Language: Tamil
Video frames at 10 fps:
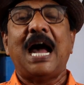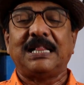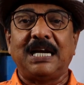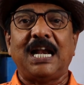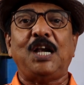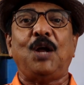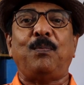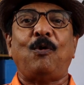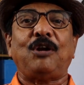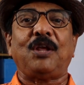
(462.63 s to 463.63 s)
அந்த நல்ல
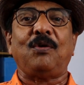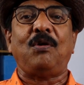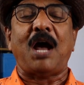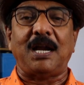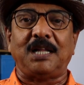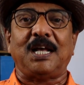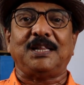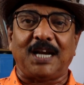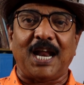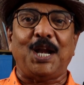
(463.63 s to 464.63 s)
பொண்ணையோ அல்லது
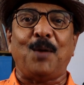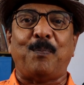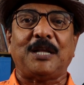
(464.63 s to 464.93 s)
அந்த நல்ல